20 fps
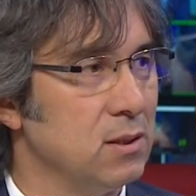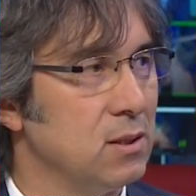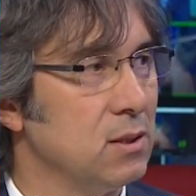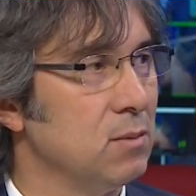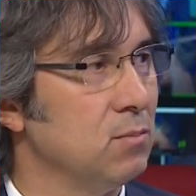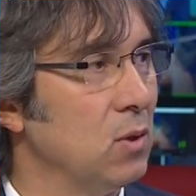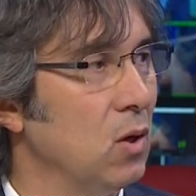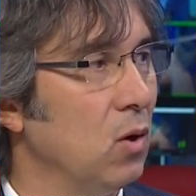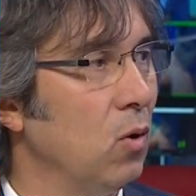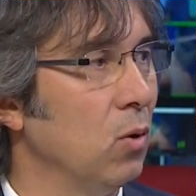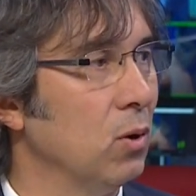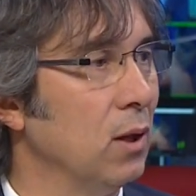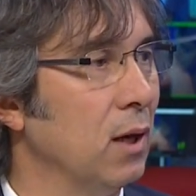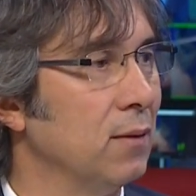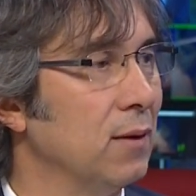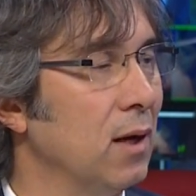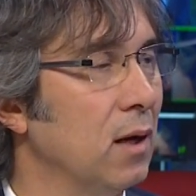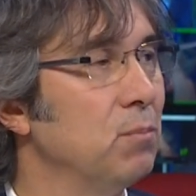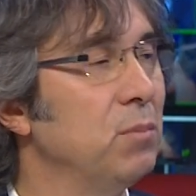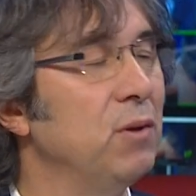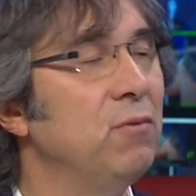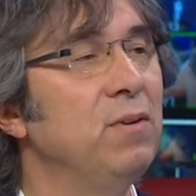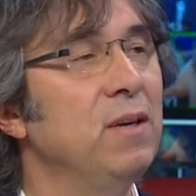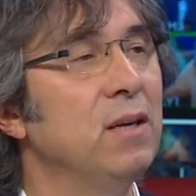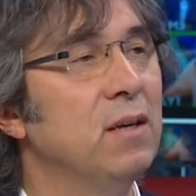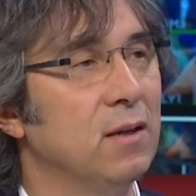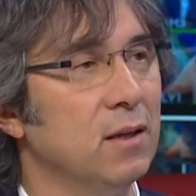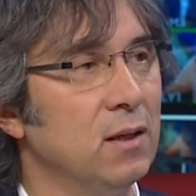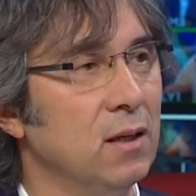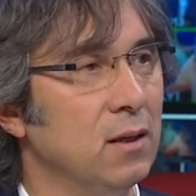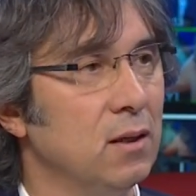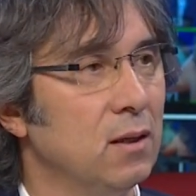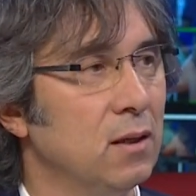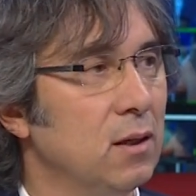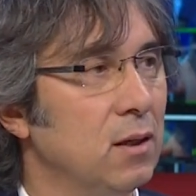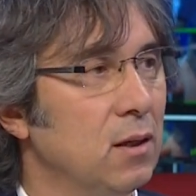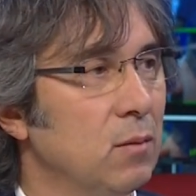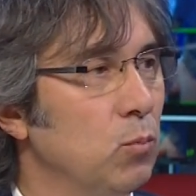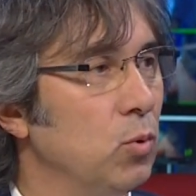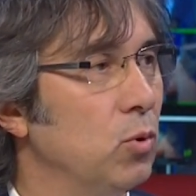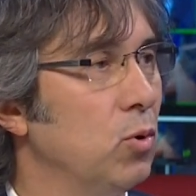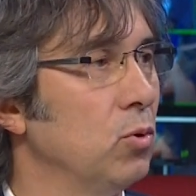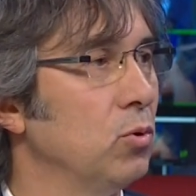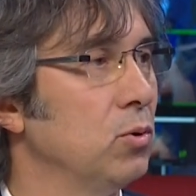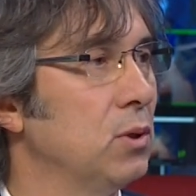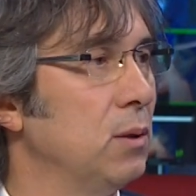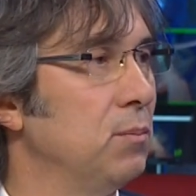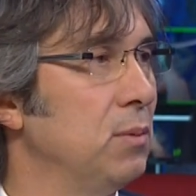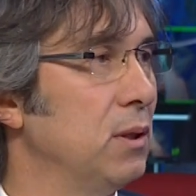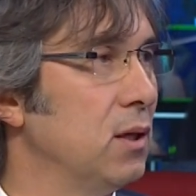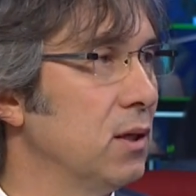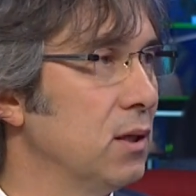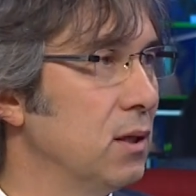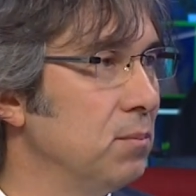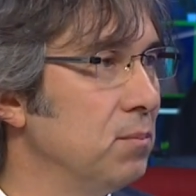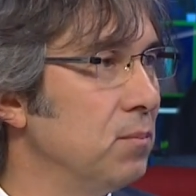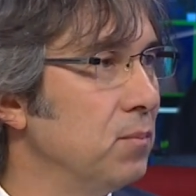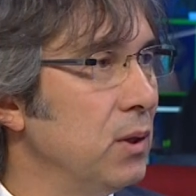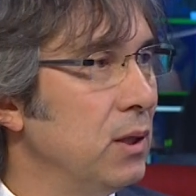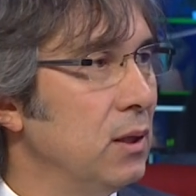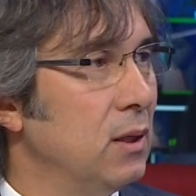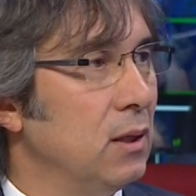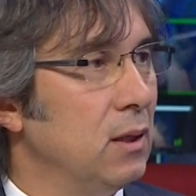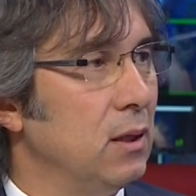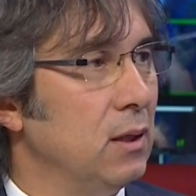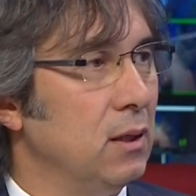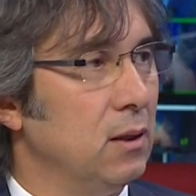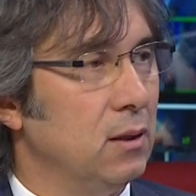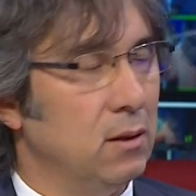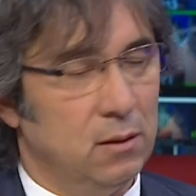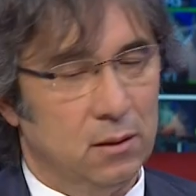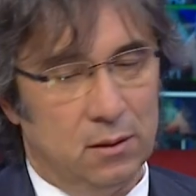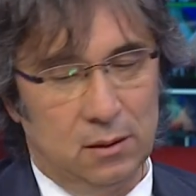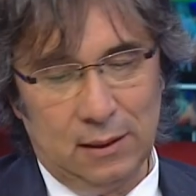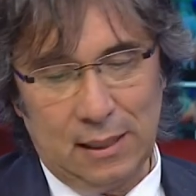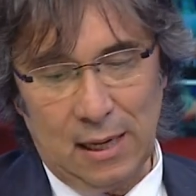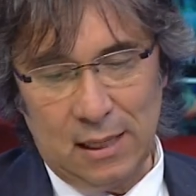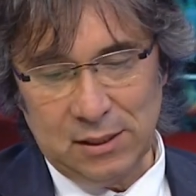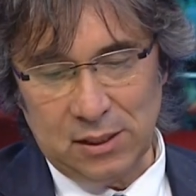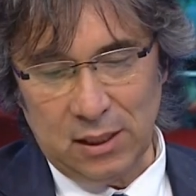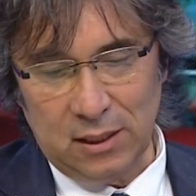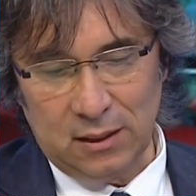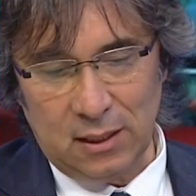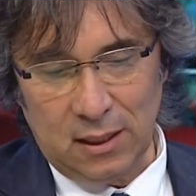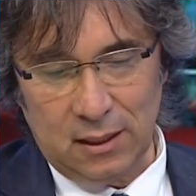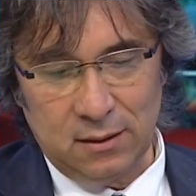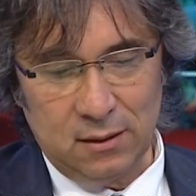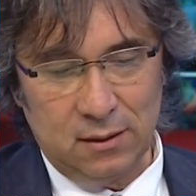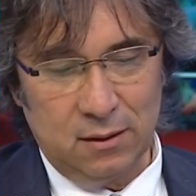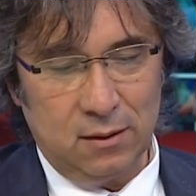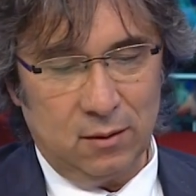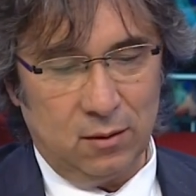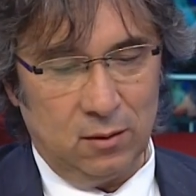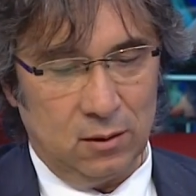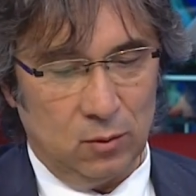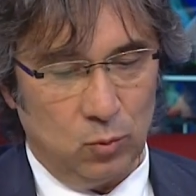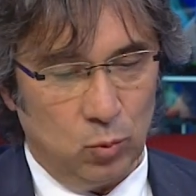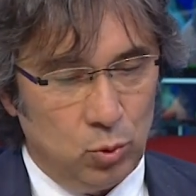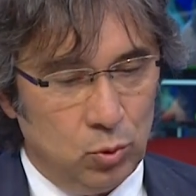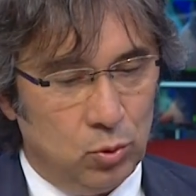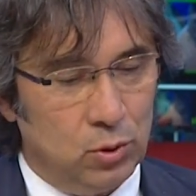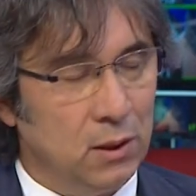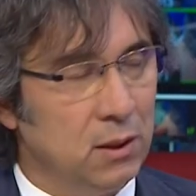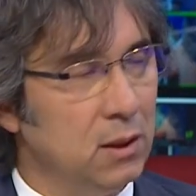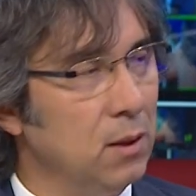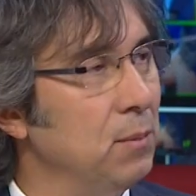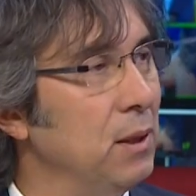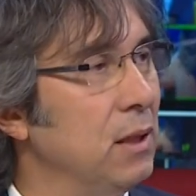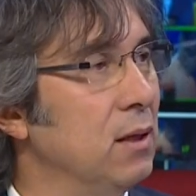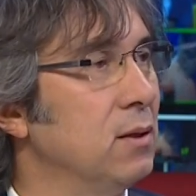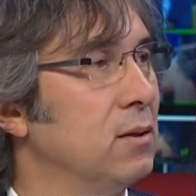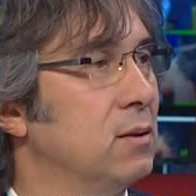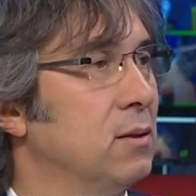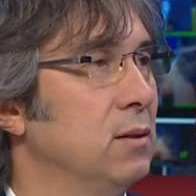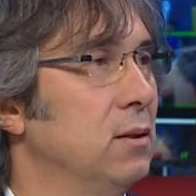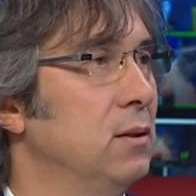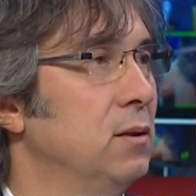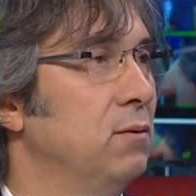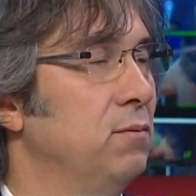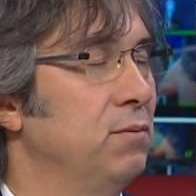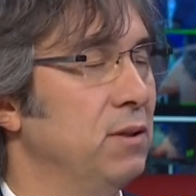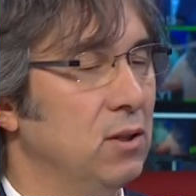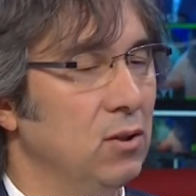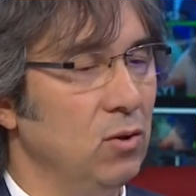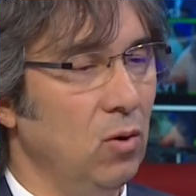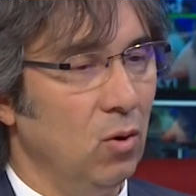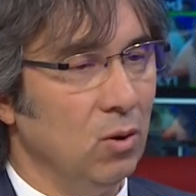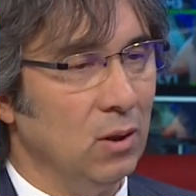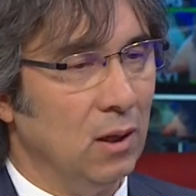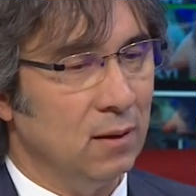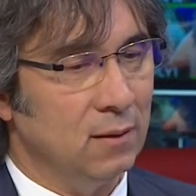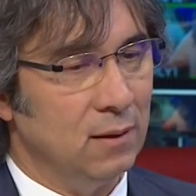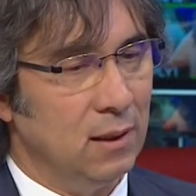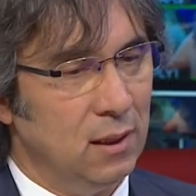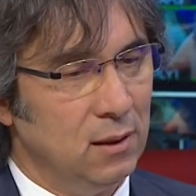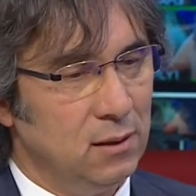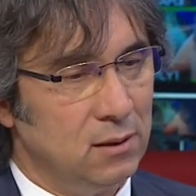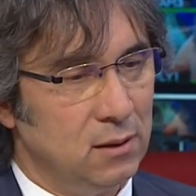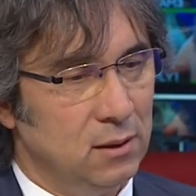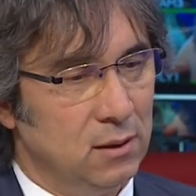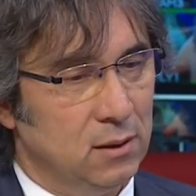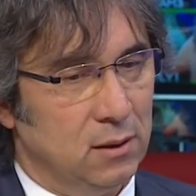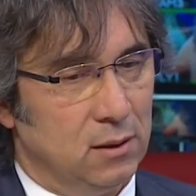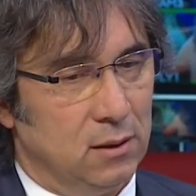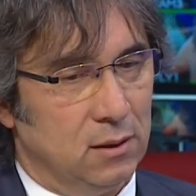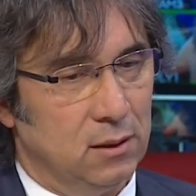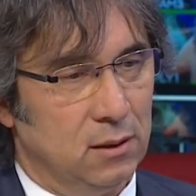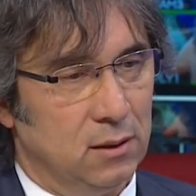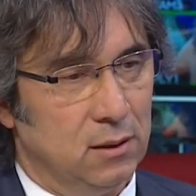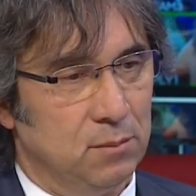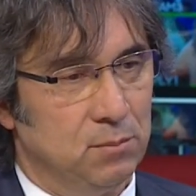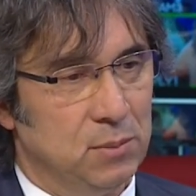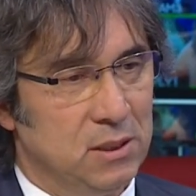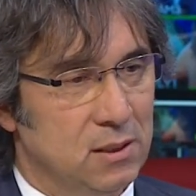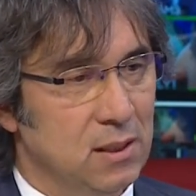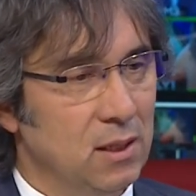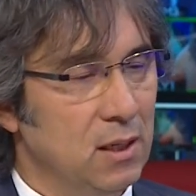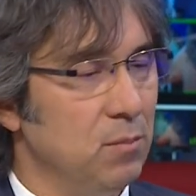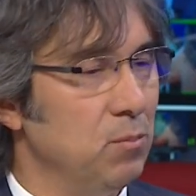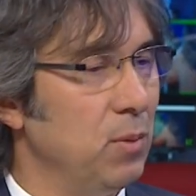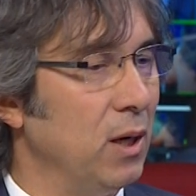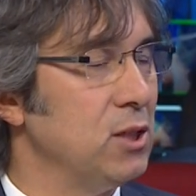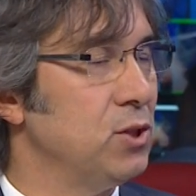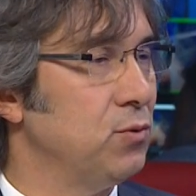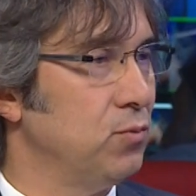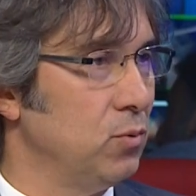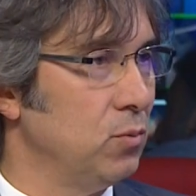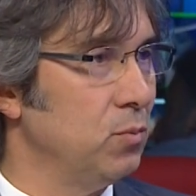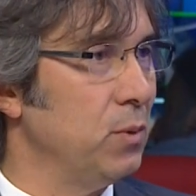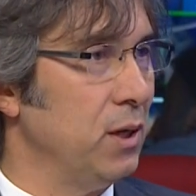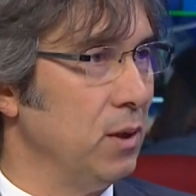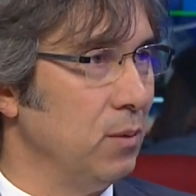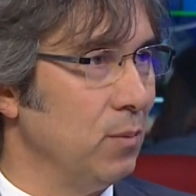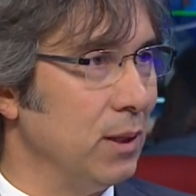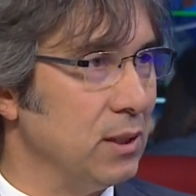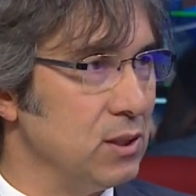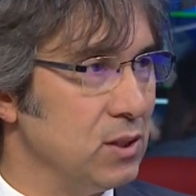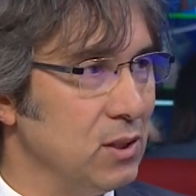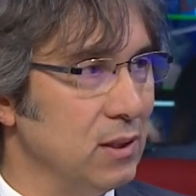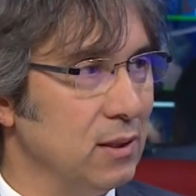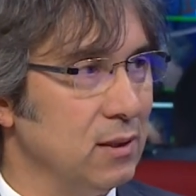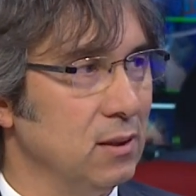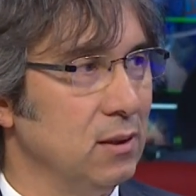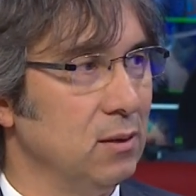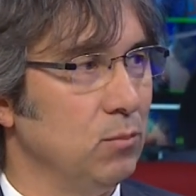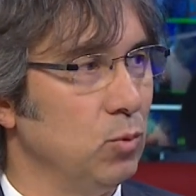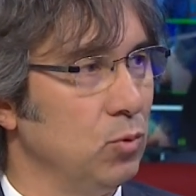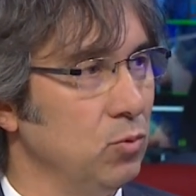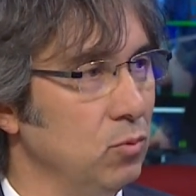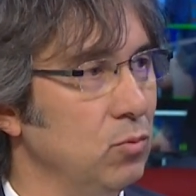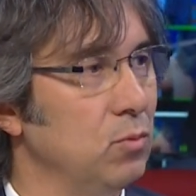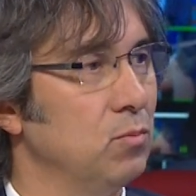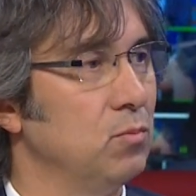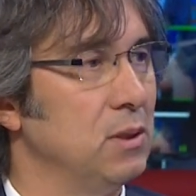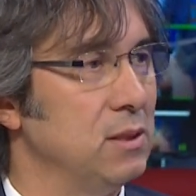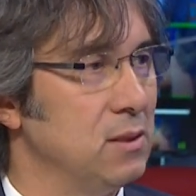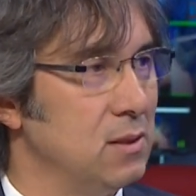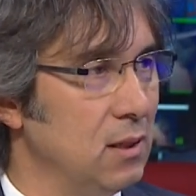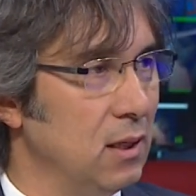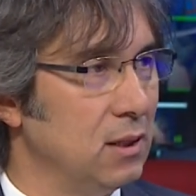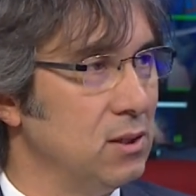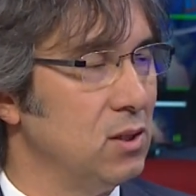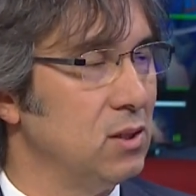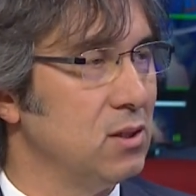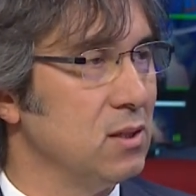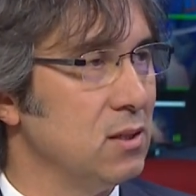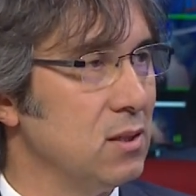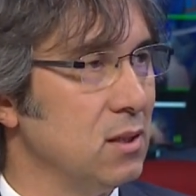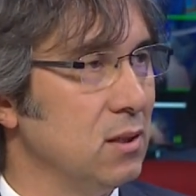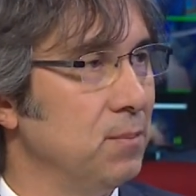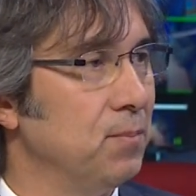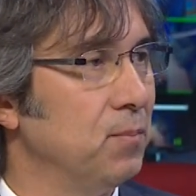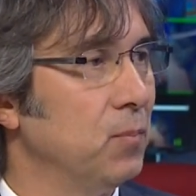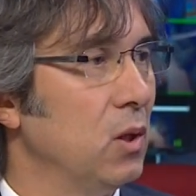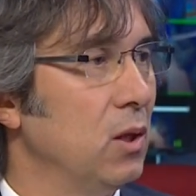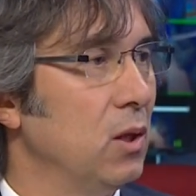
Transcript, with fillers: kısımda olanlar bir fikri, bu konuda bir takım gerçekten uygulanabilir fikri olanlar e, bizlere başvurmaya başladı. Bunu biz de açıkçası